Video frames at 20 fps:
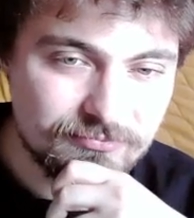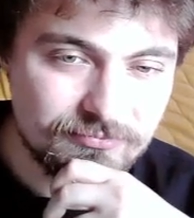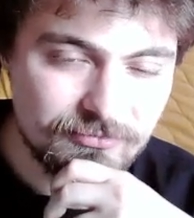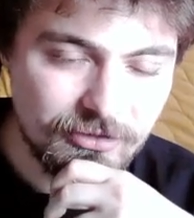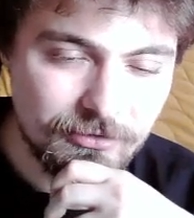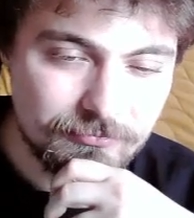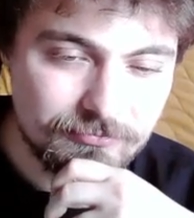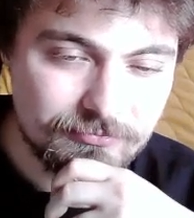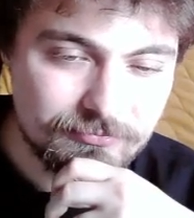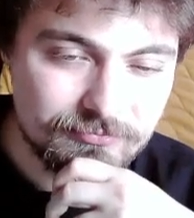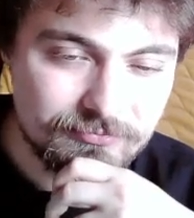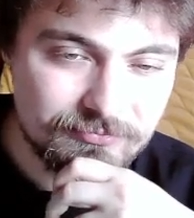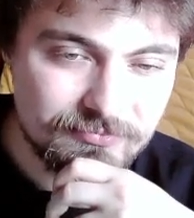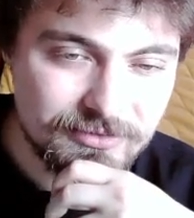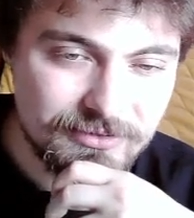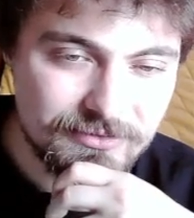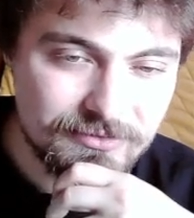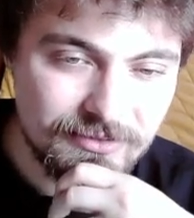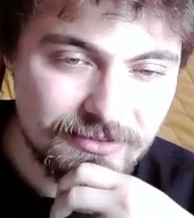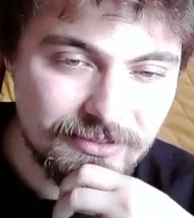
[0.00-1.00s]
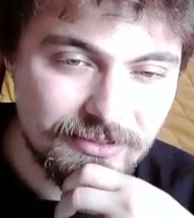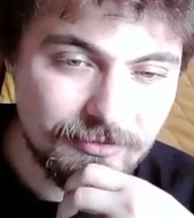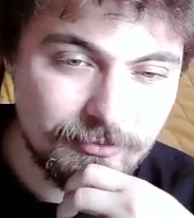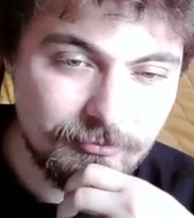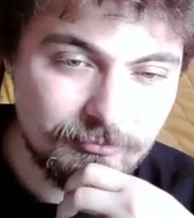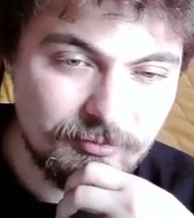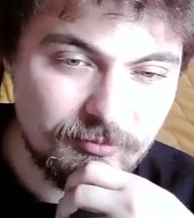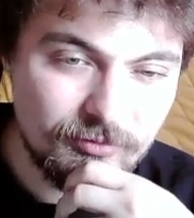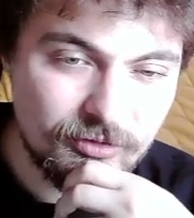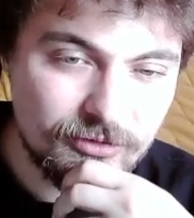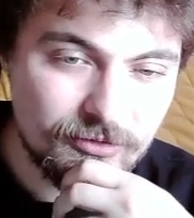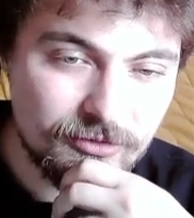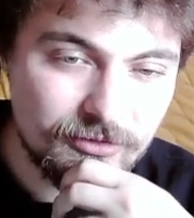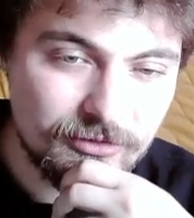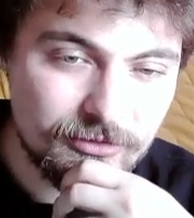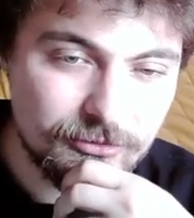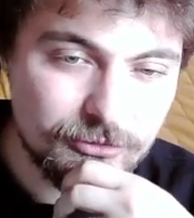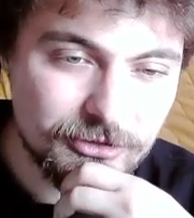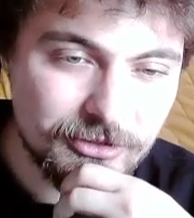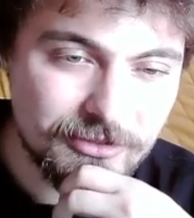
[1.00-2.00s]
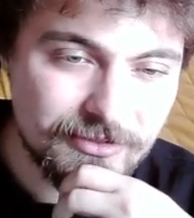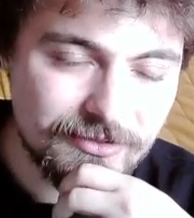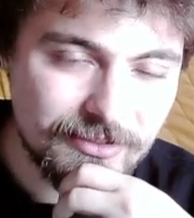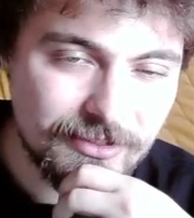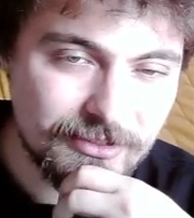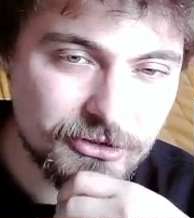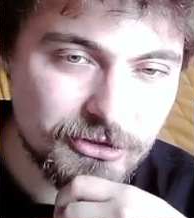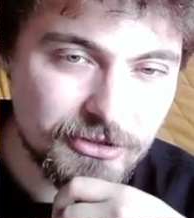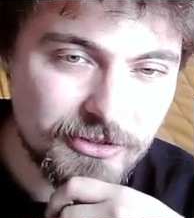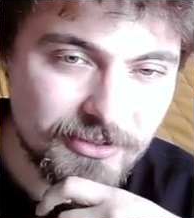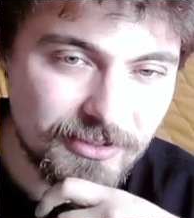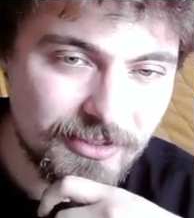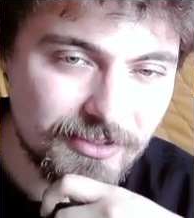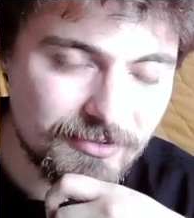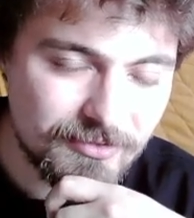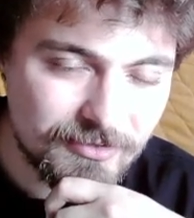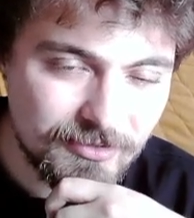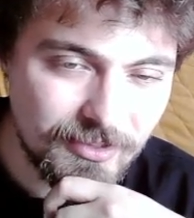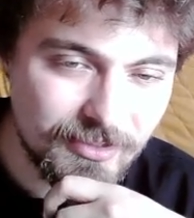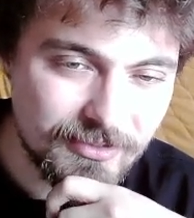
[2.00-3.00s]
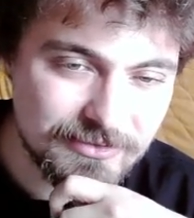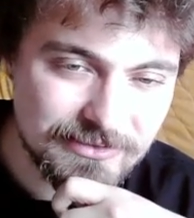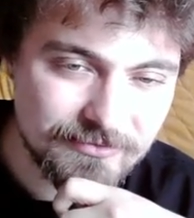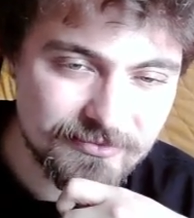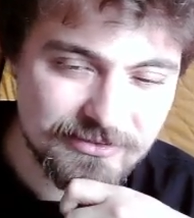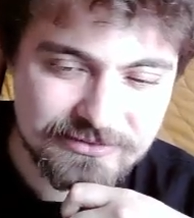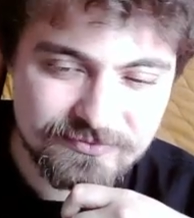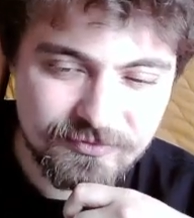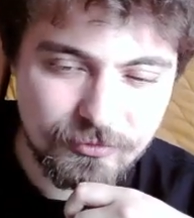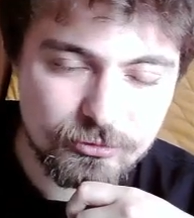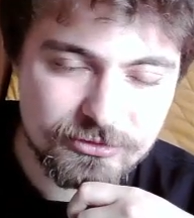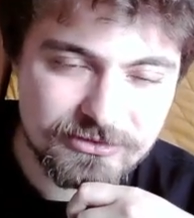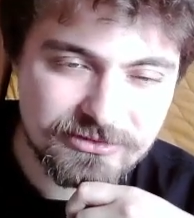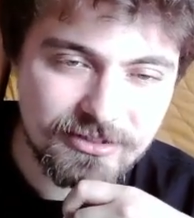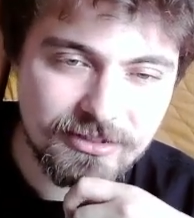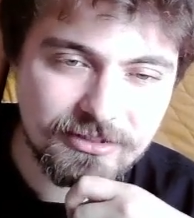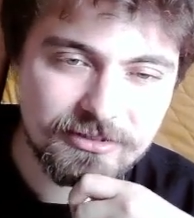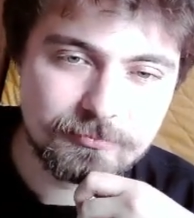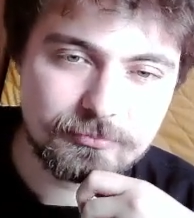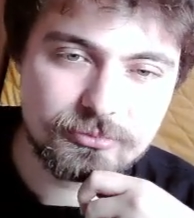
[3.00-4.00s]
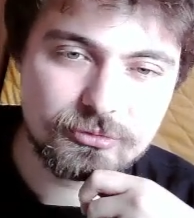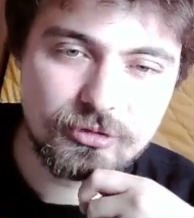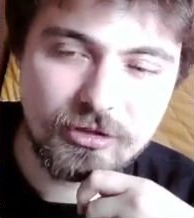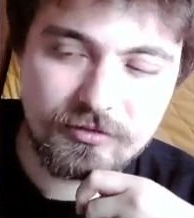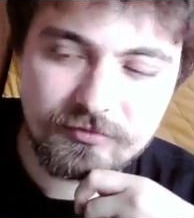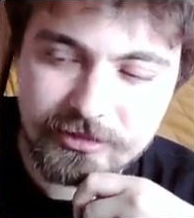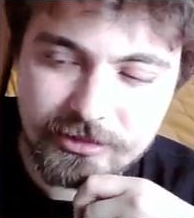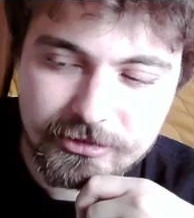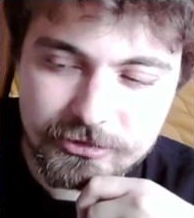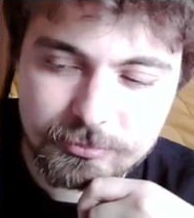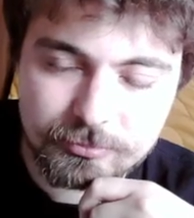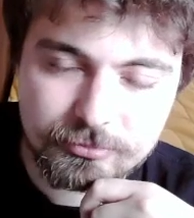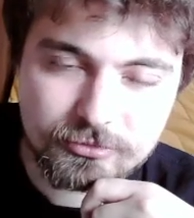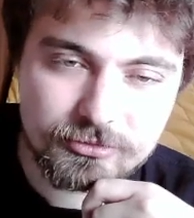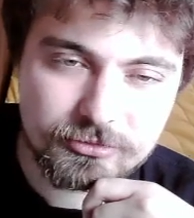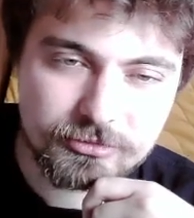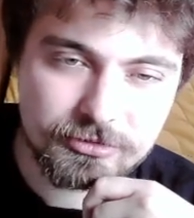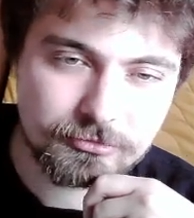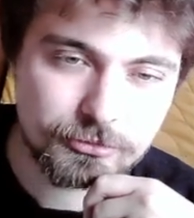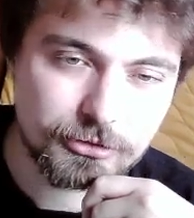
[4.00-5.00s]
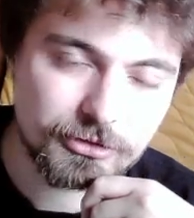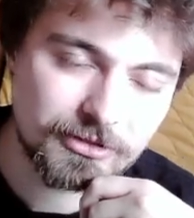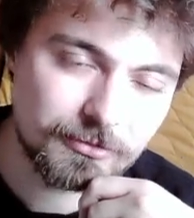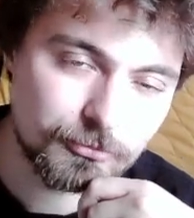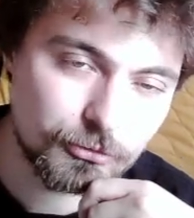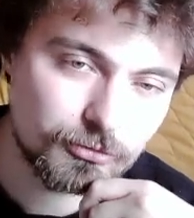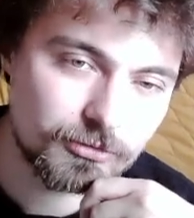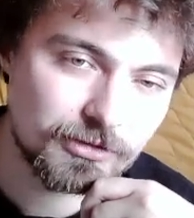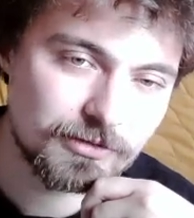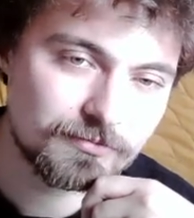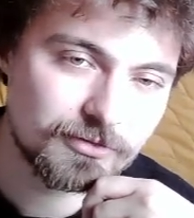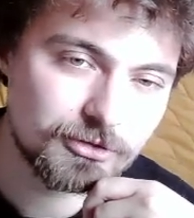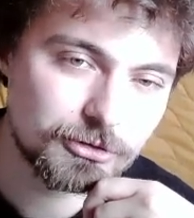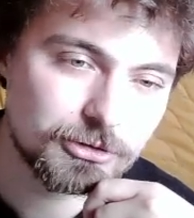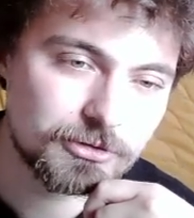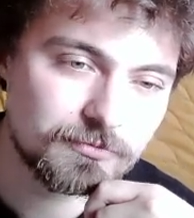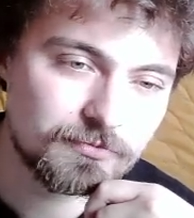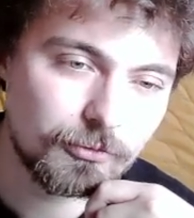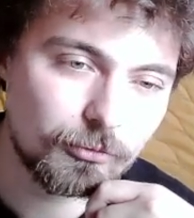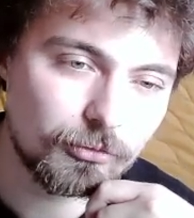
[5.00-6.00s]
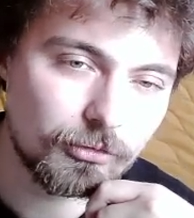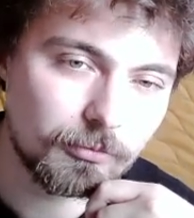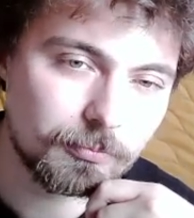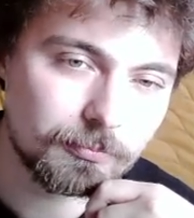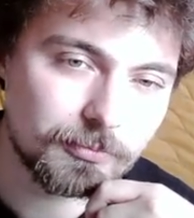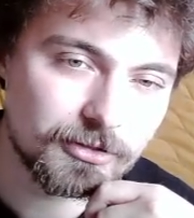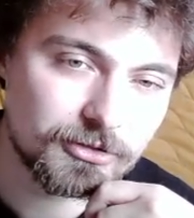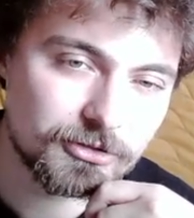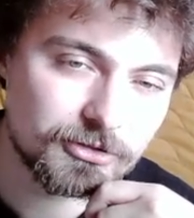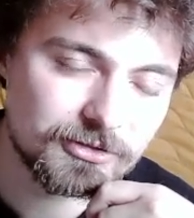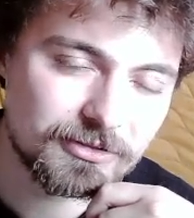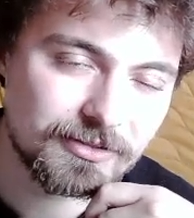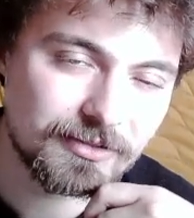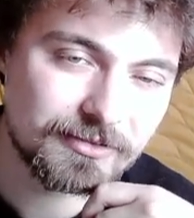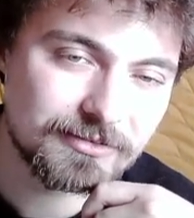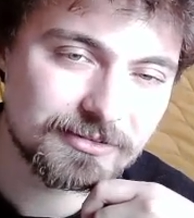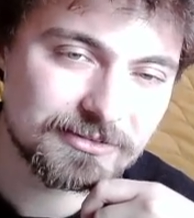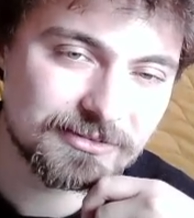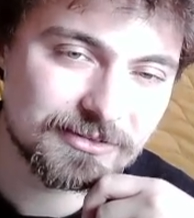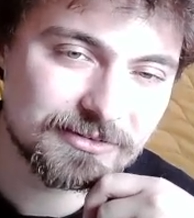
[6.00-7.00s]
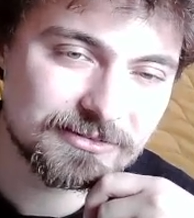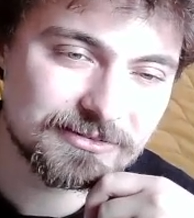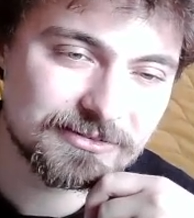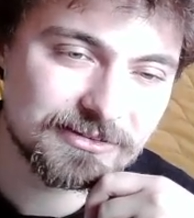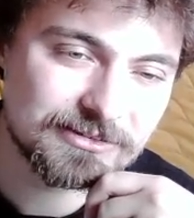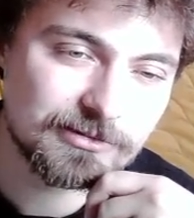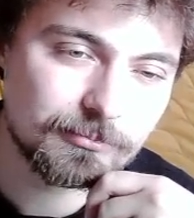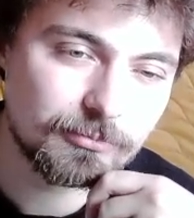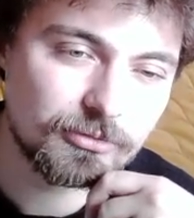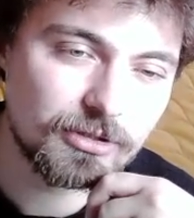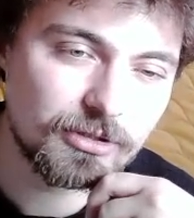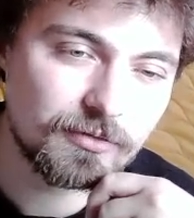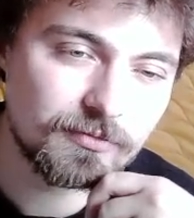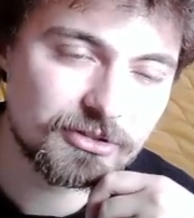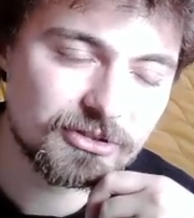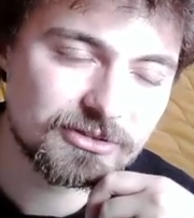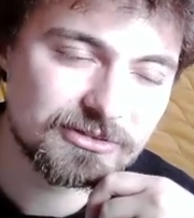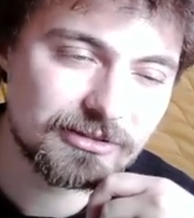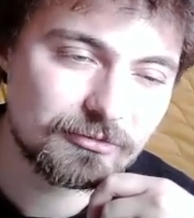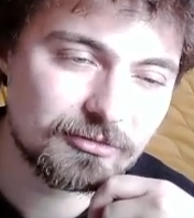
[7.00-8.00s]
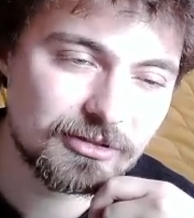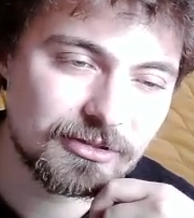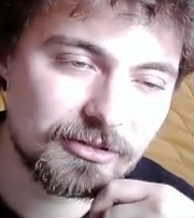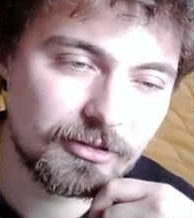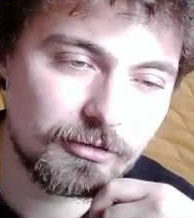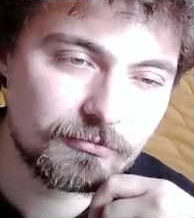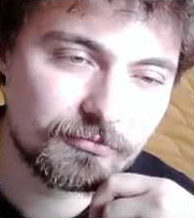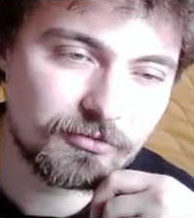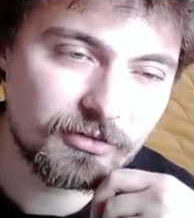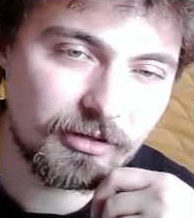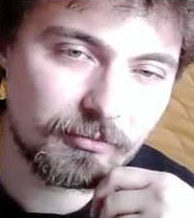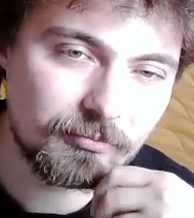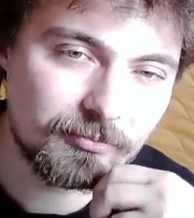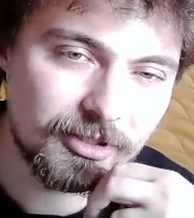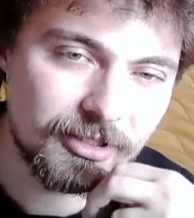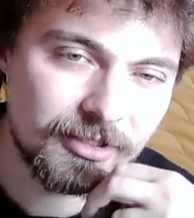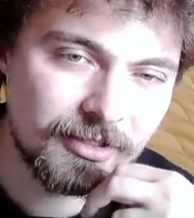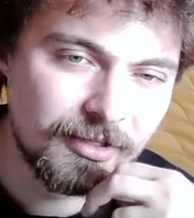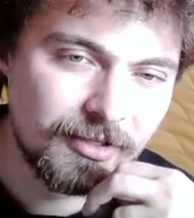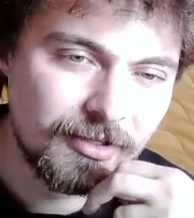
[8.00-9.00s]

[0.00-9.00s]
No, a mimo to ludzie i tak się chętnie zamiast w Australii budować, budują się na przykład właśnie w Europie, gdzie i tak jest gęsta zabudowa, czy zakładają firmy.